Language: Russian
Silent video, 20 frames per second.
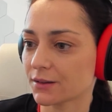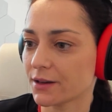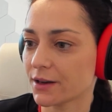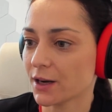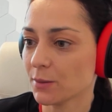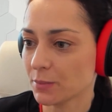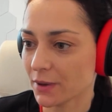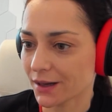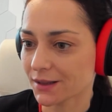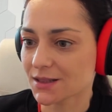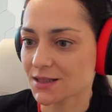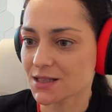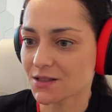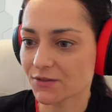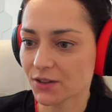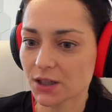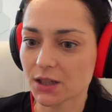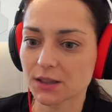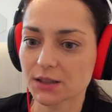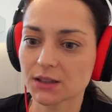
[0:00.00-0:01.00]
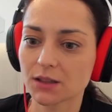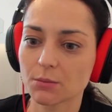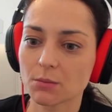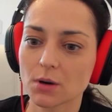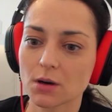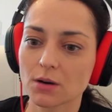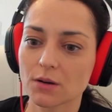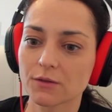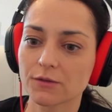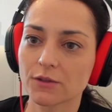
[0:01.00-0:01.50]
ребят с
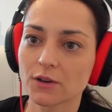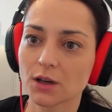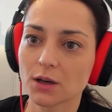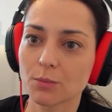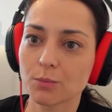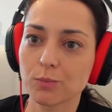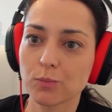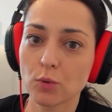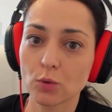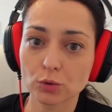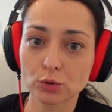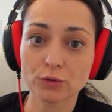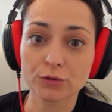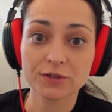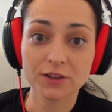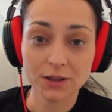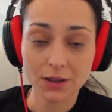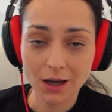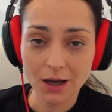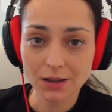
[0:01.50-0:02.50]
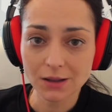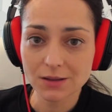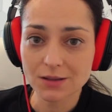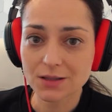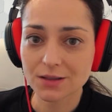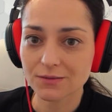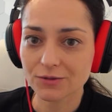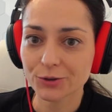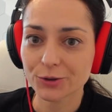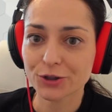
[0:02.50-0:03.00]
выходом в полуфинал.
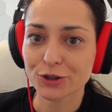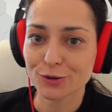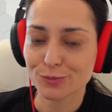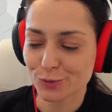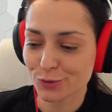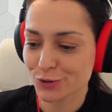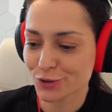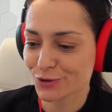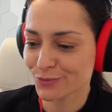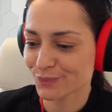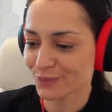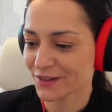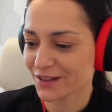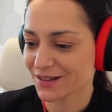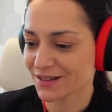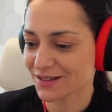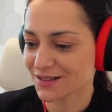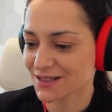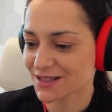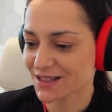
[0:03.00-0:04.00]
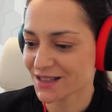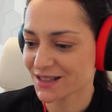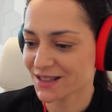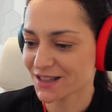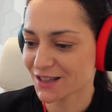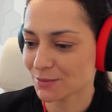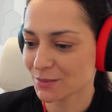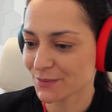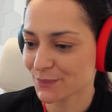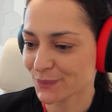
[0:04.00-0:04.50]
Сегодня будем э, за
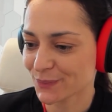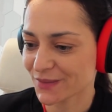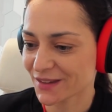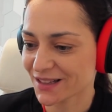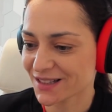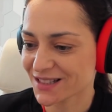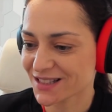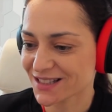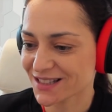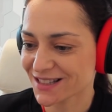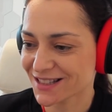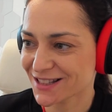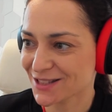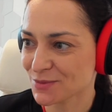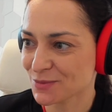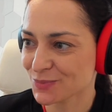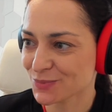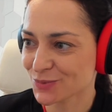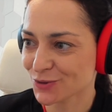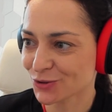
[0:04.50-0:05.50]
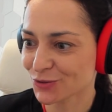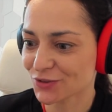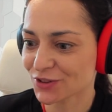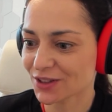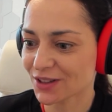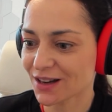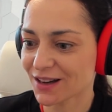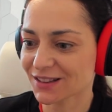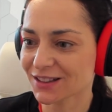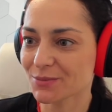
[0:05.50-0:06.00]
ними, за этими
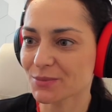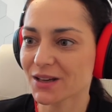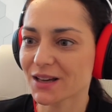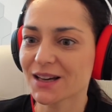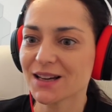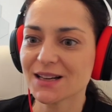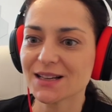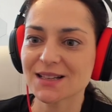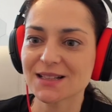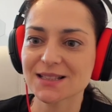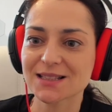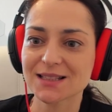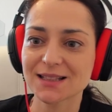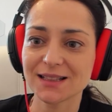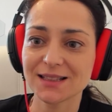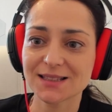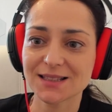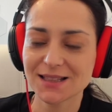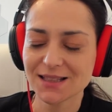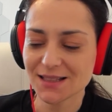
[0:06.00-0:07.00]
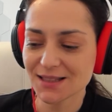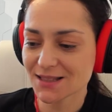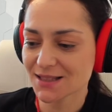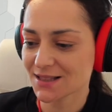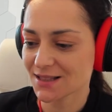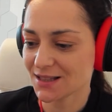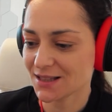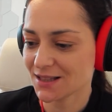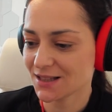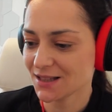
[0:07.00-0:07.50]
полуфиналами
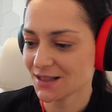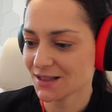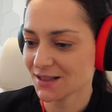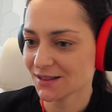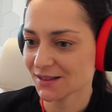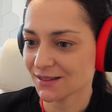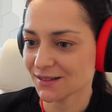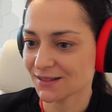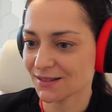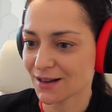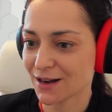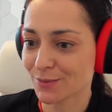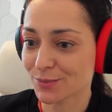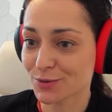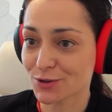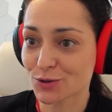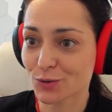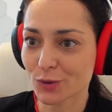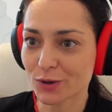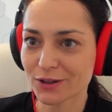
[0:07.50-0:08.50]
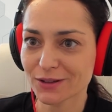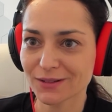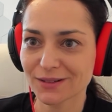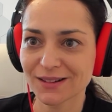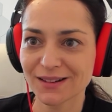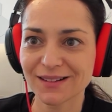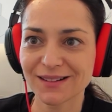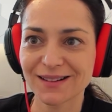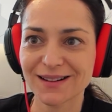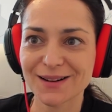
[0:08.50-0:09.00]
следить. И обзор,
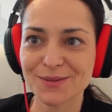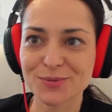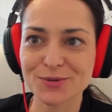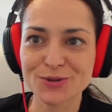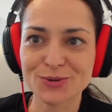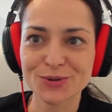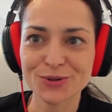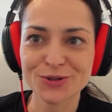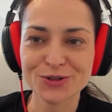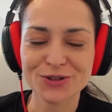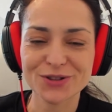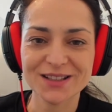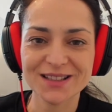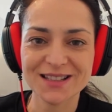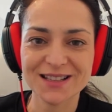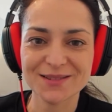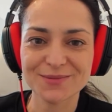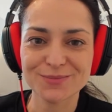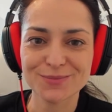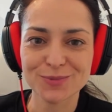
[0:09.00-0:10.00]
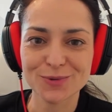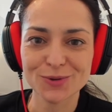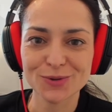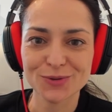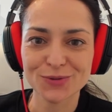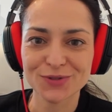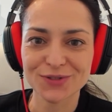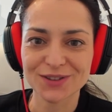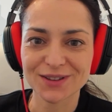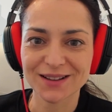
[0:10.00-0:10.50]
обзор ждите
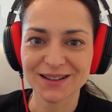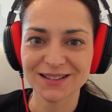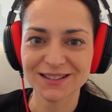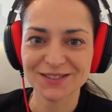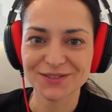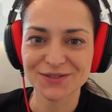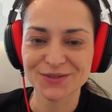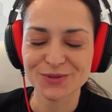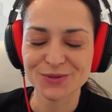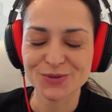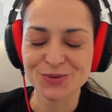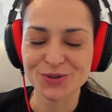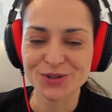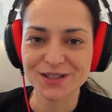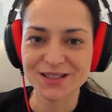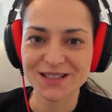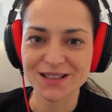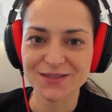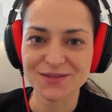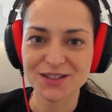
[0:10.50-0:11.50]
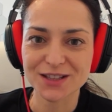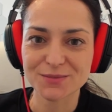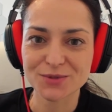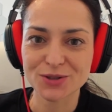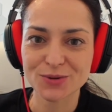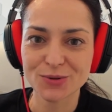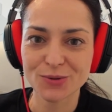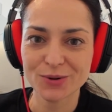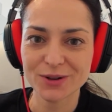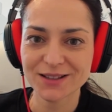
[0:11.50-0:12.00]
полуфиналов уже совсем
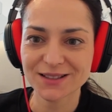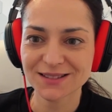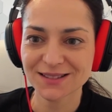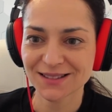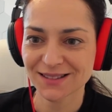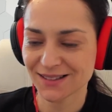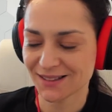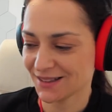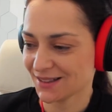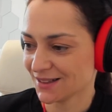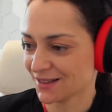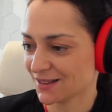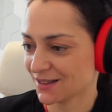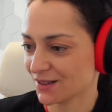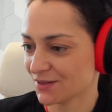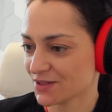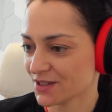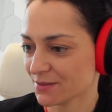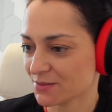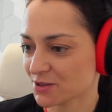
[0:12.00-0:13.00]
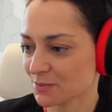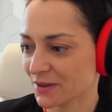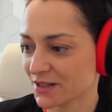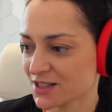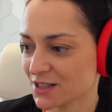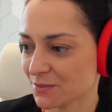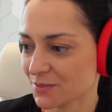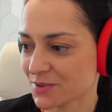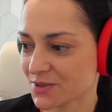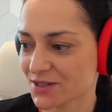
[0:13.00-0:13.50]
скоро. Э, всем
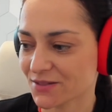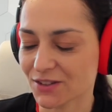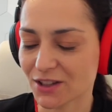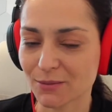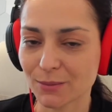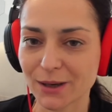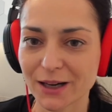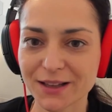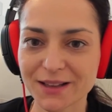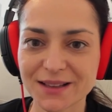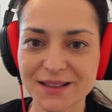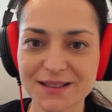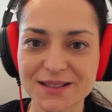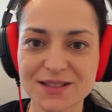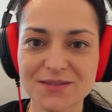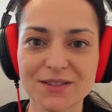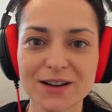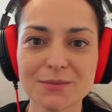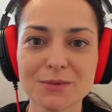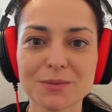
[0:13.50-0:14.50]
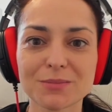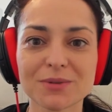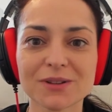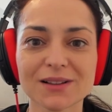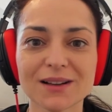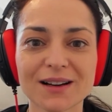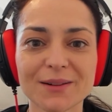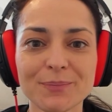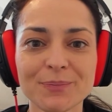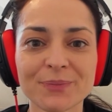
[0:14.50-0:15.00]
спасибо за внимание. С вами
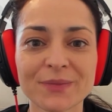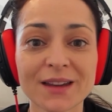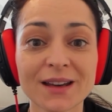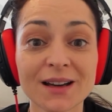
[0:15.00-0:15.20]
была